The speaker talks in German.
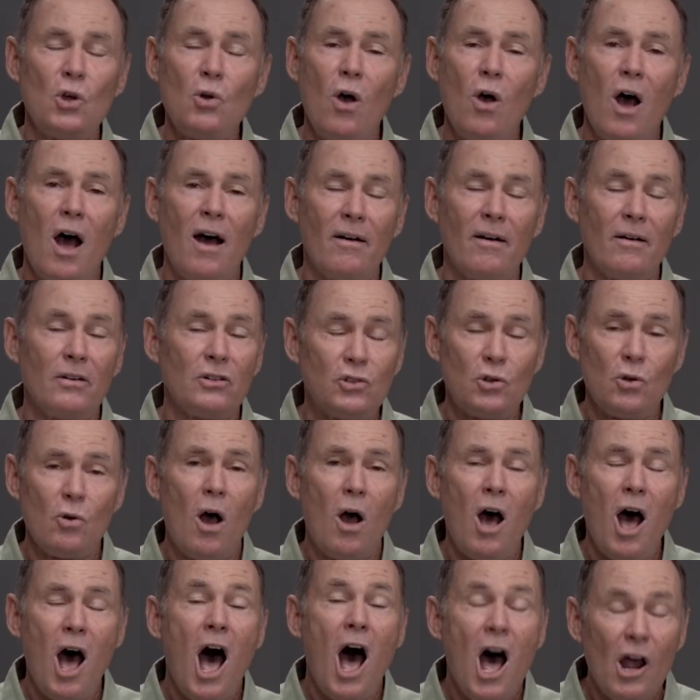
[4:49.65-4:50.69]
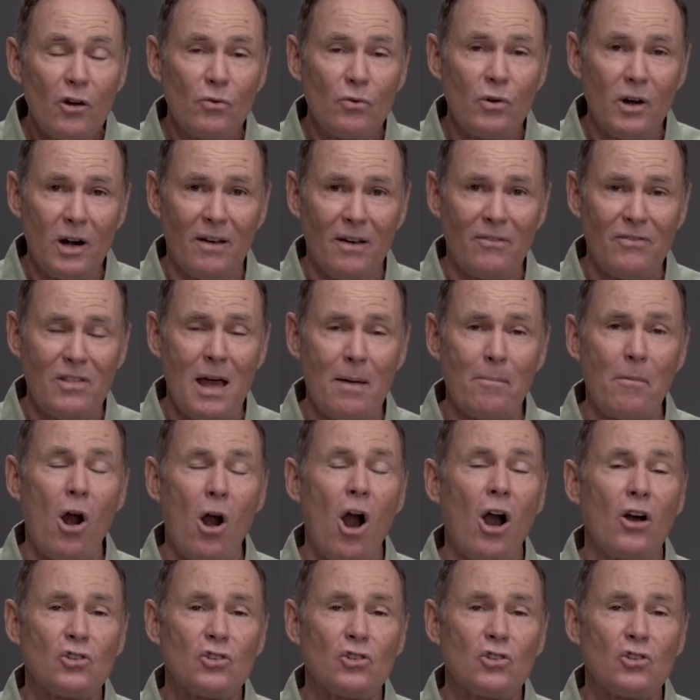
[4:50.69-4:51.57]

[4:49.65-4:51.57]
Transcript: dass sie nicht weitergehen können.